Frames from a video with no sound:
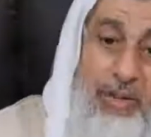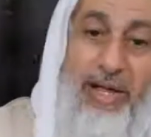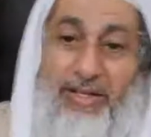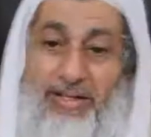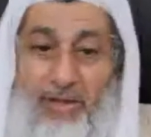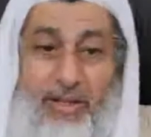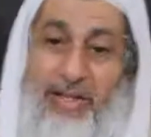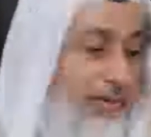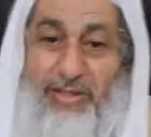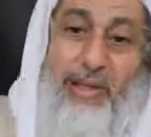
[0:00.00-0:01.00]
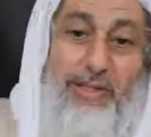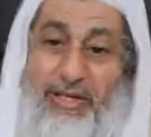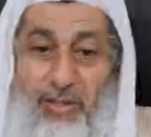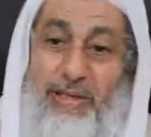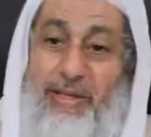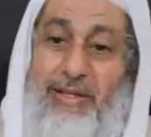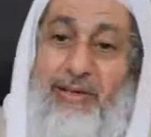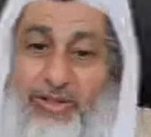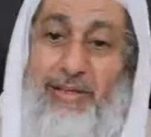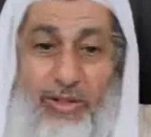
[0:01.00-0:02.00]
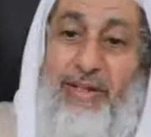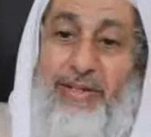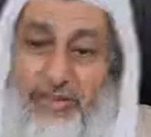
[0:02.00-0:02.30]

حاصله الإسلام يتمثل في الصلاة